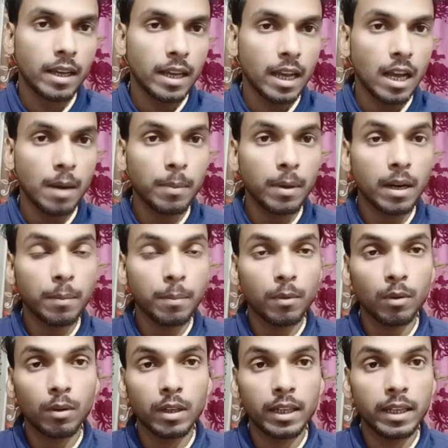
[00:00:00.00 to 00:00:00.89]
यहाँ पर
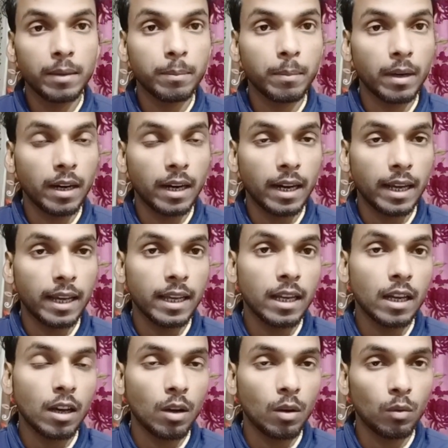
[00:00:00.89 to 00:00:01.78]
आपको लिंक बनाना है
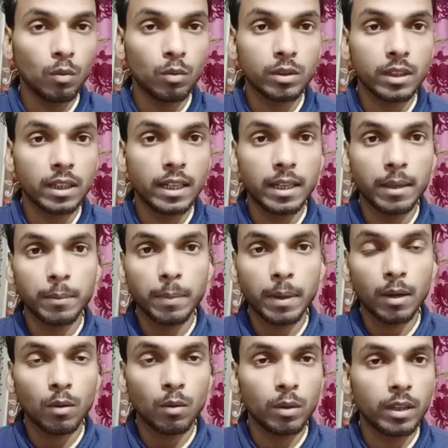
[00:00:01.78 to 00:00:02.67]
और उस लिंक
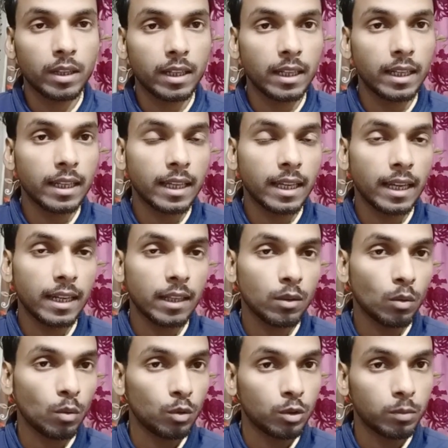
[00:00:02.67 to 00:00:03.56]
पर कोई क्लिक करे
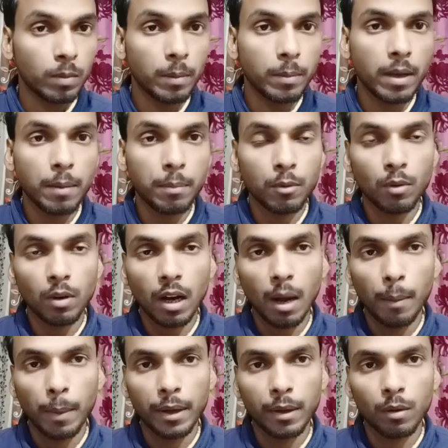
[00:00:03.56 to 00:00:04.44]
तो उस पर भी आपको
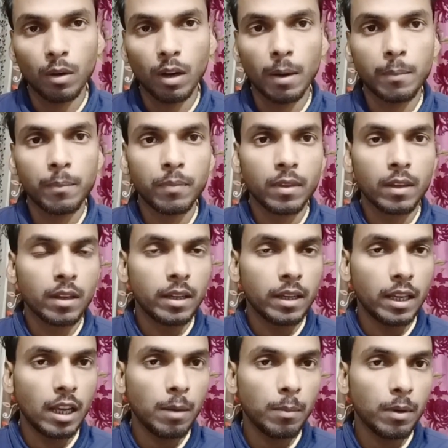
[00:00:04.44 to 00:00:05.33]
कमाई होगा
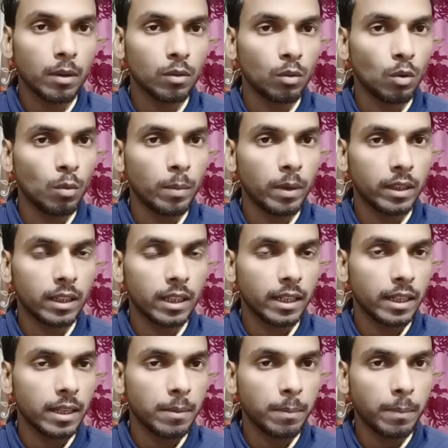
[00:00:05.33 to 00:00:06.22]
यहाँ पर दो मेथड
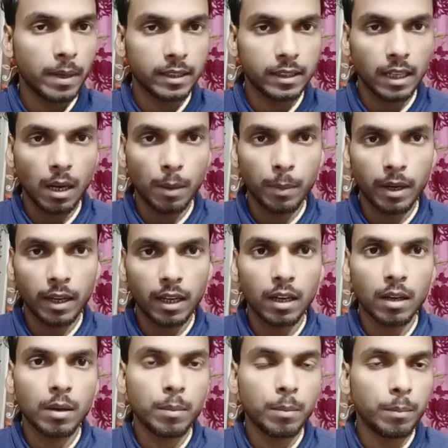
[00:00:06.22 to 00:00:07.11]
है पैसा कमाने
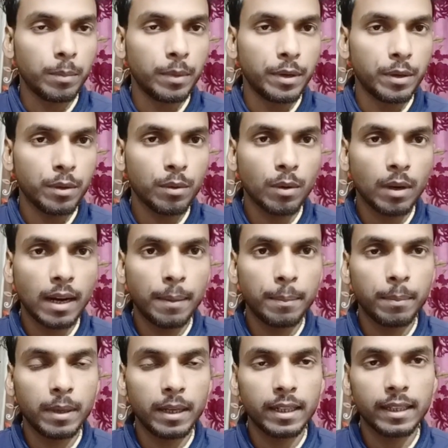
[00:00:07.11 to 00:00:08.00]
का वीडियो को
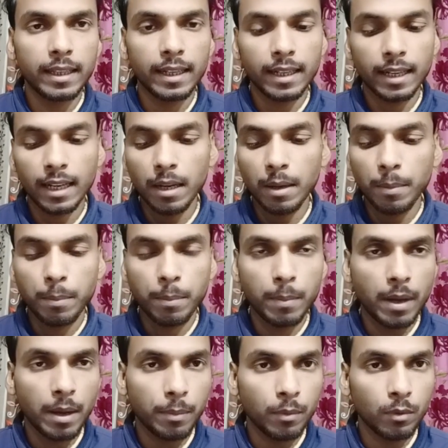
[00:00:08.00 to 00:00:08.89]
कम्प्लीट देखना
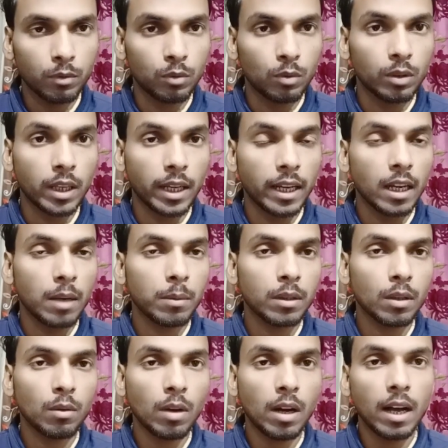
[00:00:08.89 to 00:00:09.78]
मैं आपको जो तरीका
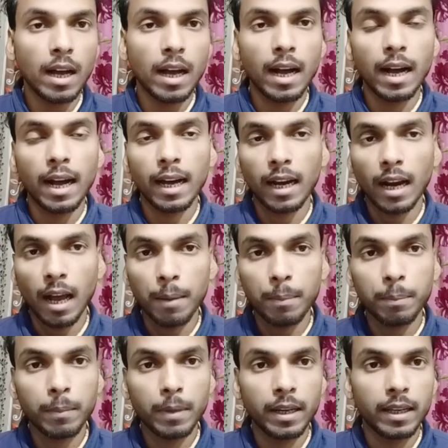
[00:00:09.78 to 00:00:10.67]
बताऊँगा अगर
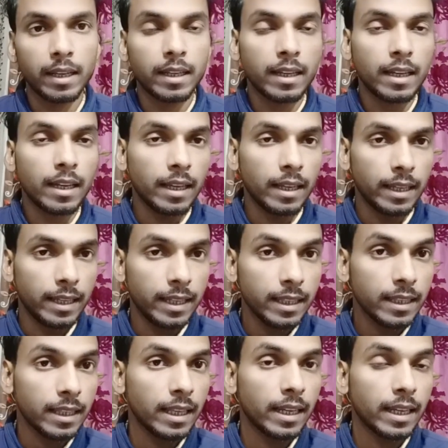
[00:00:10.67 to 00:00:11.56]
आपने ये
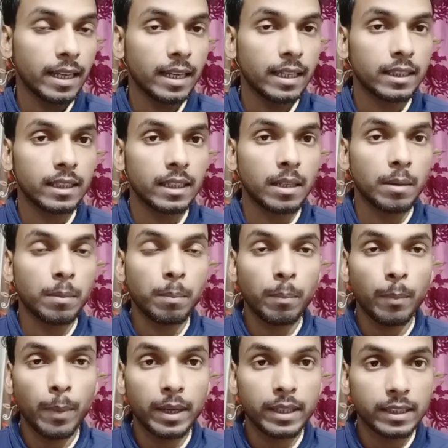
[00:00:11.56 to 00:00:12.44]
तरीके से
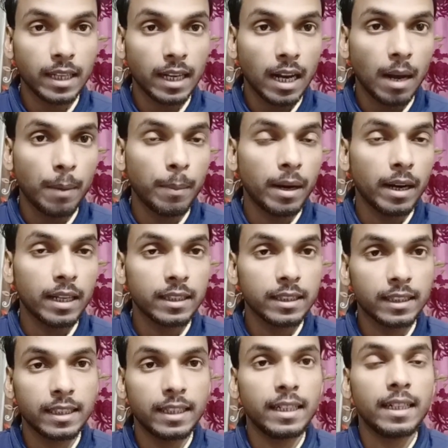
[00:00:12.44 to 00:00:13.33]
पैसा कमाना
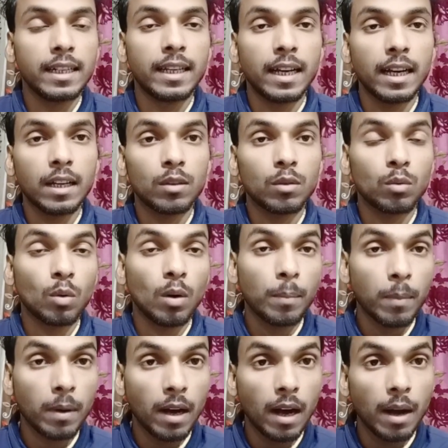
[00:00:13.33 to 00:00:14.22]
सीख लिया तो आप
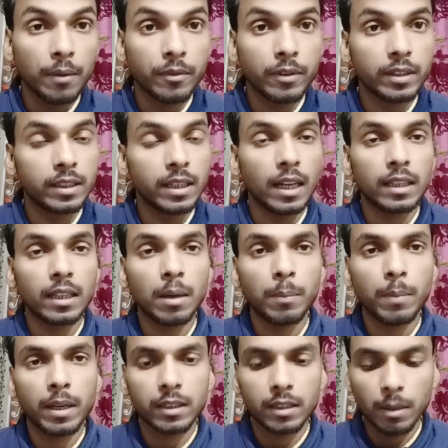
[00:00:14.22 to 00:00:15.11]
काफ़ी ज़्यादा
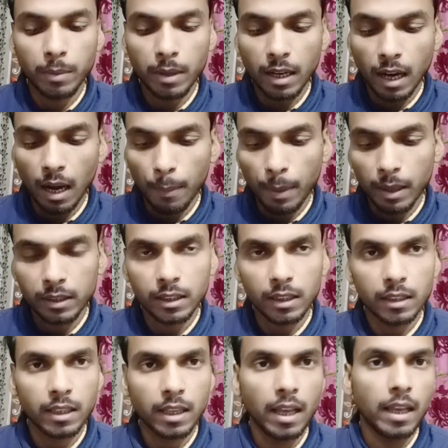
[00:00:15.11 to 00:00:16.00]
पैसा भी कमा
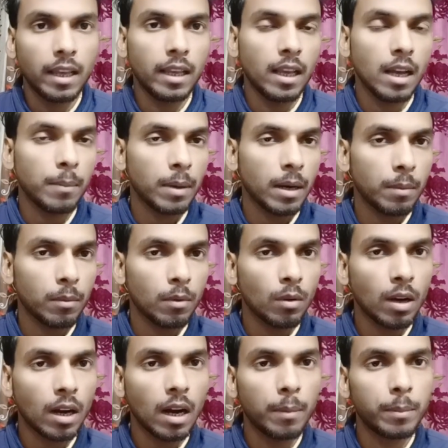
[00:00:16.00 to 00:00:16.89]
सकती है यहाँ पर आपको
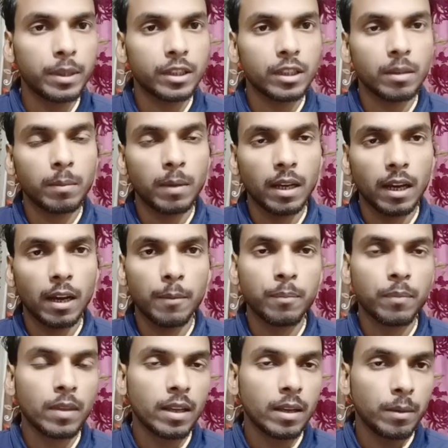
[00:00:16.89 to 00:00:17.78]
कमीशन मिलेगा
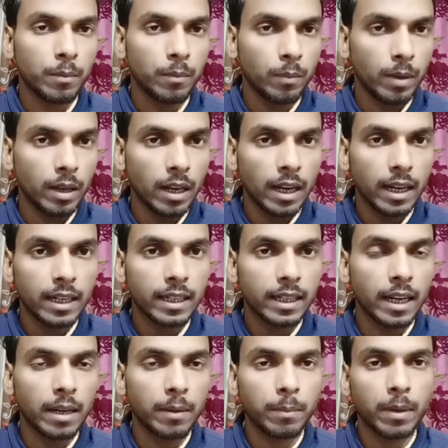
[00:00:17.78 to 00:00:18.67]
पहला है
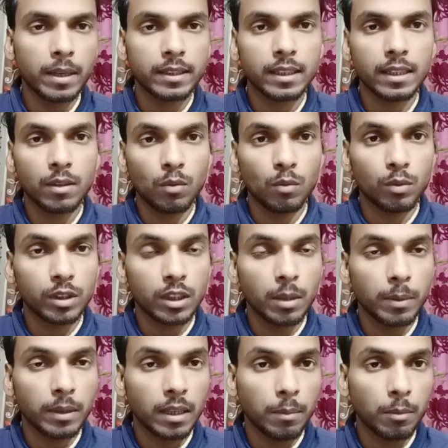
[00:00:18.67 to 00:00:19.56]
टेन परसेंट उसके
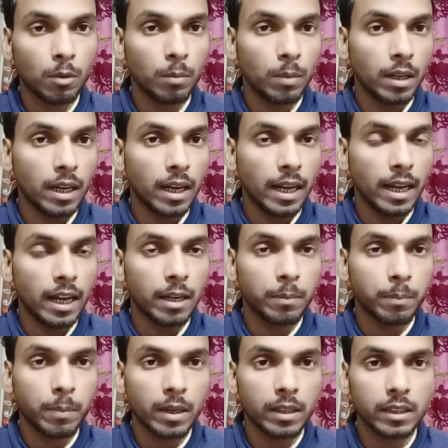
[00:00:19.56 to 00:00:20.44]
बाद आपको मिलेगा एट
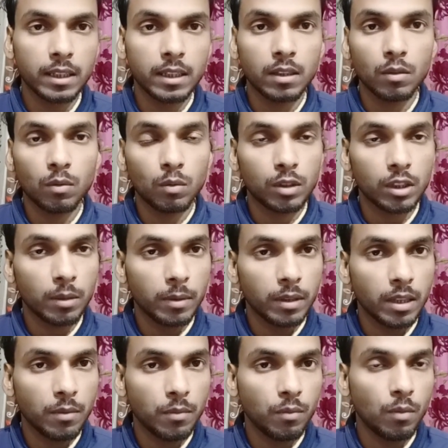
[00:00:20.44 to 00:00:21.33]
परसेंट उसके बाद
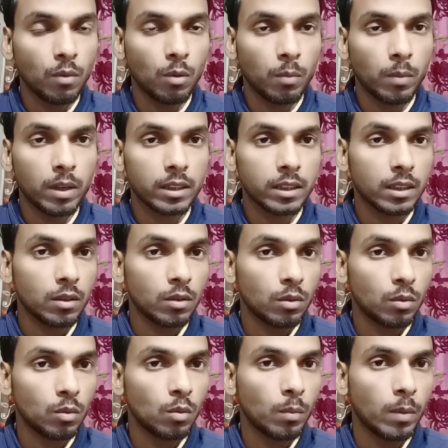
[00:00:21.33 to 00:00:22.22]
है फोर परसेंट
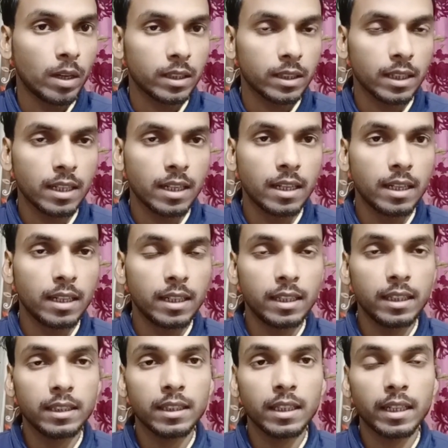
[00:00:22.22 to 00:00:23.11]
टू परसेंट
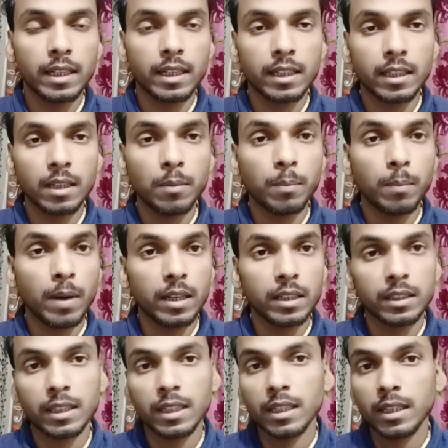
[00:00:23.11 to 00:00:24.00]
इस तरीके के
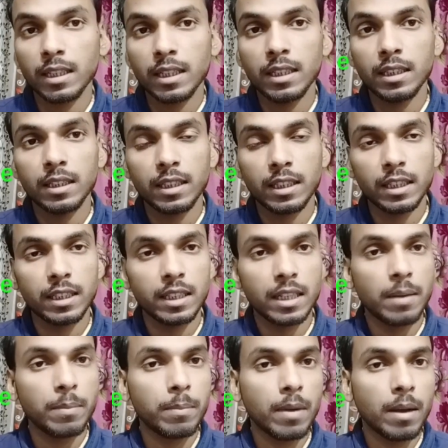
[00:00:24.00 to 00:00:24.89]
परसेंटेज
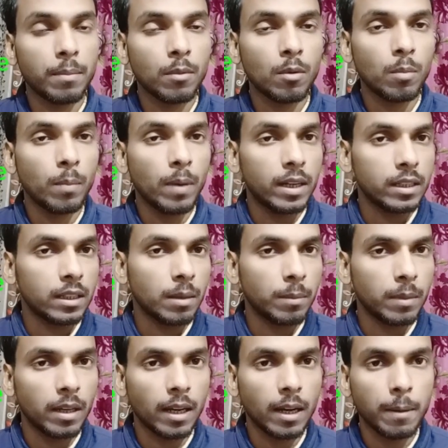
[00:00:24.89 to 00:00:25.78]
सिस्टम में आपको पैसा
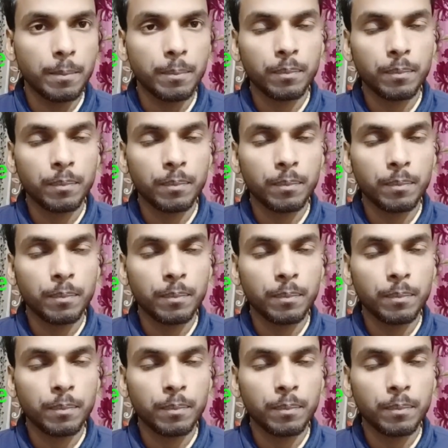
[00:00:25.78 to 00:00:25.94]
मिलेगा